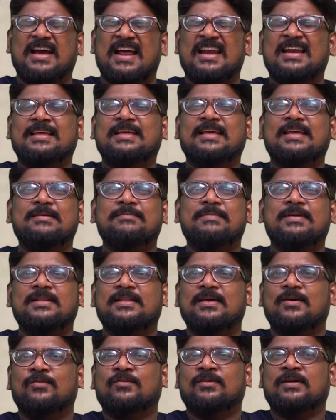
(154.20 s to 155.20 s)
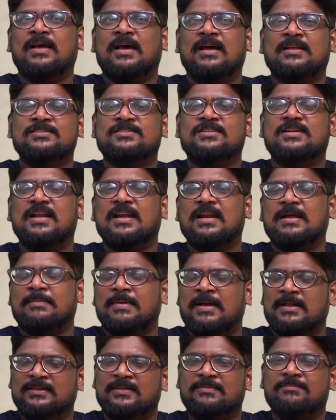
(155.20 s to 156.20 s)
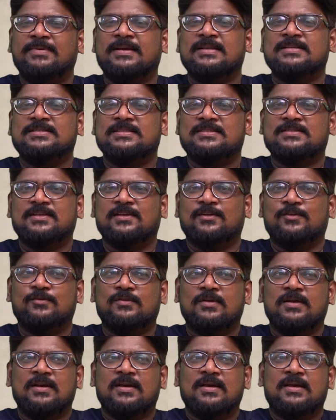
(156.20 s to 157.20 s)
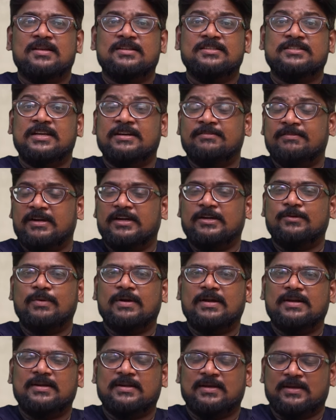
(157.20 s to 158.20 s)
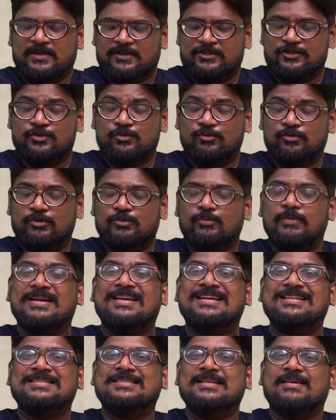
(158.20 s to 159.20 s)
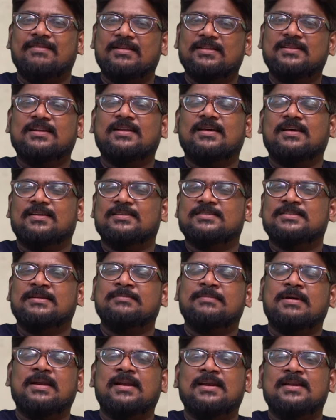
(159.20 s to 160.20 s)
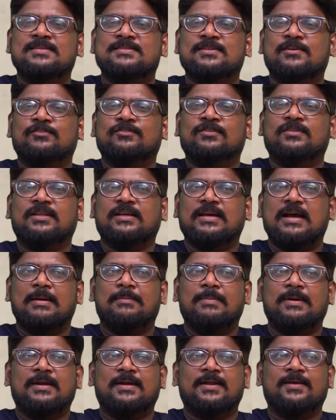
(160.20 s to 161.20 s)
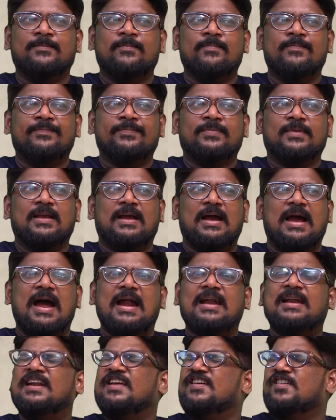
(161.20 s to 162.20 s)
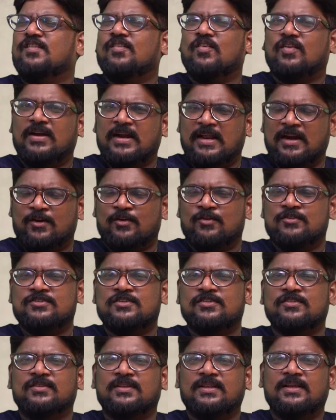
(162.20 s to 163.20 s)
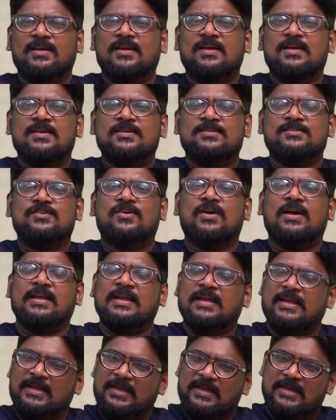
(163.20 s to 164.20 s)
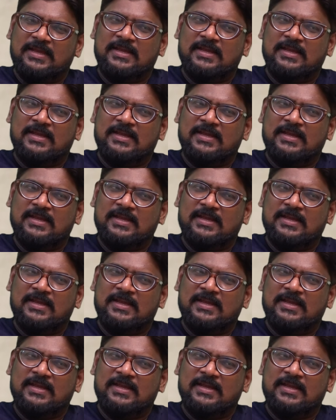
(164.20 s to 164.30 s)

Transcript: కల్కి మీద ఉన్న అంచనాలు అమాంతం పెంచేశారు జనవరి ట్వంటీ జూన్ ట్వంటీ సెవెంత్న సినిమా రిలీజ్ అవుతుంది కాబట్టి హార్డ్లీ ఇంకొక నెల రోజులు ఉంది సో ఈ